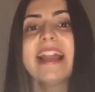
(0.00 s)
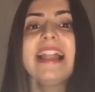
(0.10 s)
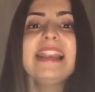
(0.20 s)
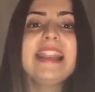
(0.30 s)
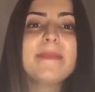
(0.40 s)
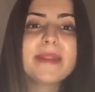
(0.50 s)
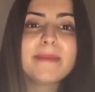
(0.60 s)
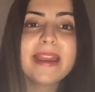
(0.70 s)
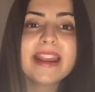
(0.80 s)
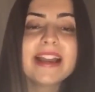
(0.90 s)
La
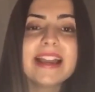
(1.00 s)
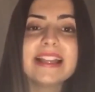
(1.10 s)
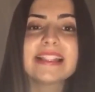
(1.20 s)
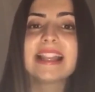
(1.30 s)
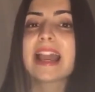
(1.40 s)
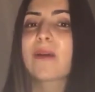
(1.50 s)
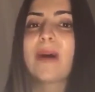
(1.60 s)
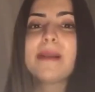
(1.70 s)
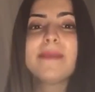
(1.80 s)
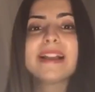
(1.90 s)
primera es en la
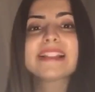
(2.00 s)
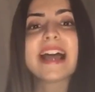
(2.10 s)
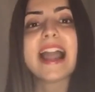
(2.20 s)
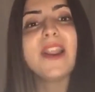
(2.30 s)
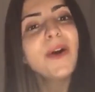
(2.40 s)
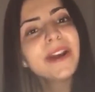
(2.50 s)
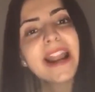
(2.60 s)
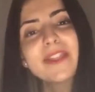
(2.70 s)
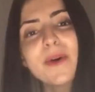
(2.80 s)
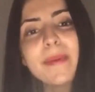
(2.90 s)
cual vas a
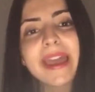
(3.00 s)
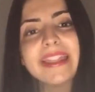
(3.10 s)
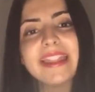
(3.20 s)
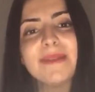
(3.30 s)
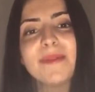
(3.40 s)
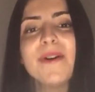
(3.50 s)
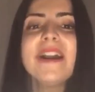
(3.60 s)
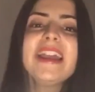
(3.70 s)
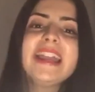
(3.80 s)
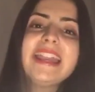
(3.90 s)
lograr tu objetivo
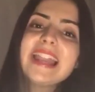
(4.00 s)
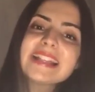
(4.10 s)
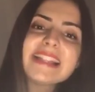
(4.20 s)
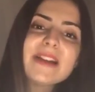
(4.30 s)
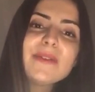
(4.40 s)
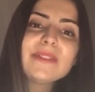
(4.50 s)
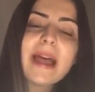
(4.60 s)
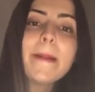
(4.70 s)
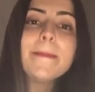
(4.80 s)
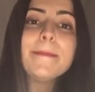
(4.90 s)
y la
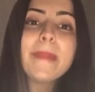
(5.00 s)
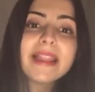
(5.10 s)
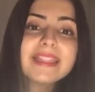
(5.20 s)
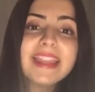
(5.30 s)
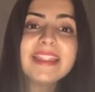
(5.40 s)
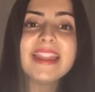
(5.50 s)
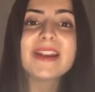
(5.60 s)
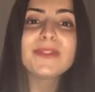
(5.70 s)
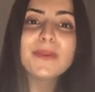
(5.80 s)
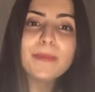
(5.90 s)
segunda,
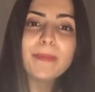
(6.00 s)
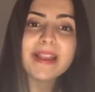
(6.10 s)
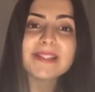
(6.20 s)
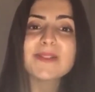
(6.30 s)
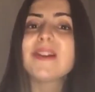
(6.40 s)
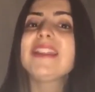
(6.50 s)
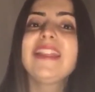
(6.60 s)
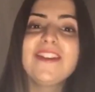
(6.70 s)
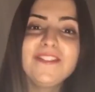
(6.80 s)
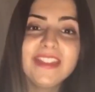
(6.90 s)
mantener tu peso y
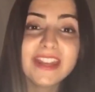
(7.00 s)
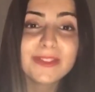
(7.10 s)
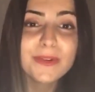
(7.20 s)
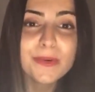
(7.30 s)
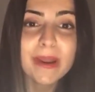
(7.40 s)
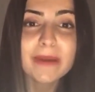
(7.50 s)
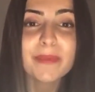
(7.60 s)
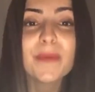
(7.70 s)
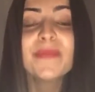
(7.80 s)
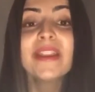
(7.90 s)
definir tu
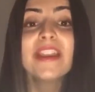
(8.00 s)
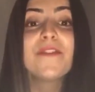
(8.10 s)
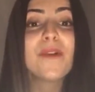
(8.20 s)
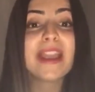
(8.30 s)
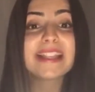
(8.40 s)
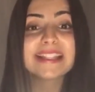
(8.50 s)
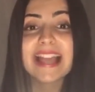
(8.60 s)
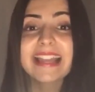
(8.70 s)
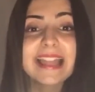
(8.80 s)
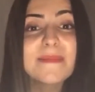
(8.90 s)
cuerpo. Y fue
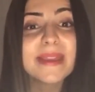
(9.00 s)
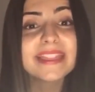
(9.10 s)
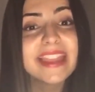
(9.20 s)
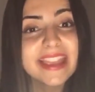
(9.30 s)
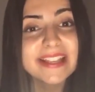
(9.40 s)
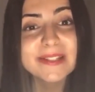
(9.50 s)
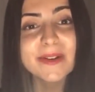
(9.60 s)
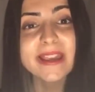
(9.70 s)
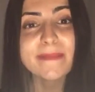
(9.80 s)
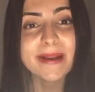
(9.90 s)
exactamente
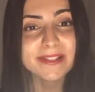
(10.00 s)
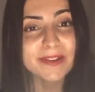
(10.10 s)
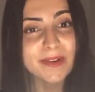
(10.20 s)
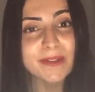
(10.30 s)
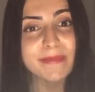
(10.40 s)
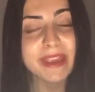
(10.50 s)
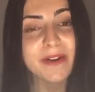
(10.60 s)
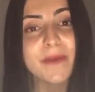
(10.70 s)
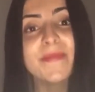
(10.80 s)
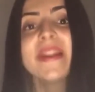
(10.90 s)
eso que pasó
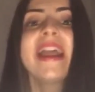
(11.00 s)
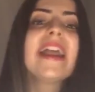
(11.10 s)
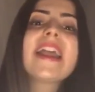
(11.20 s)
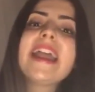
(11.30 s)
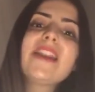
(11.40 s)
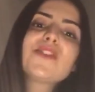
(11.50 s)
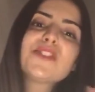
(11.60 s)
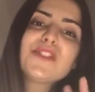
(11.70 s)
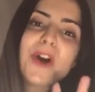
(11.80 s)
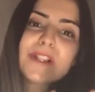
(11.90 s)
conmigo. En los
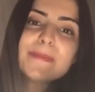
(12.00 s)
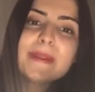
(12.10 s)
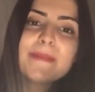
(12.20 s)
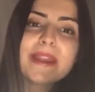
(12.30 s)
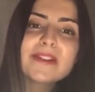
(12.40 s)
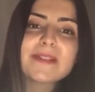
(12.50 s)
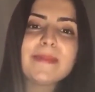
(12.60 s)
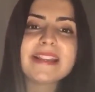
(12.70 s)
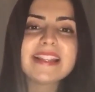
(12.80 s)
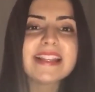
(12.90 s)
dos primeros
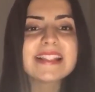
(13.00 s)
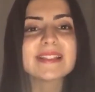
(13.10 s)
meses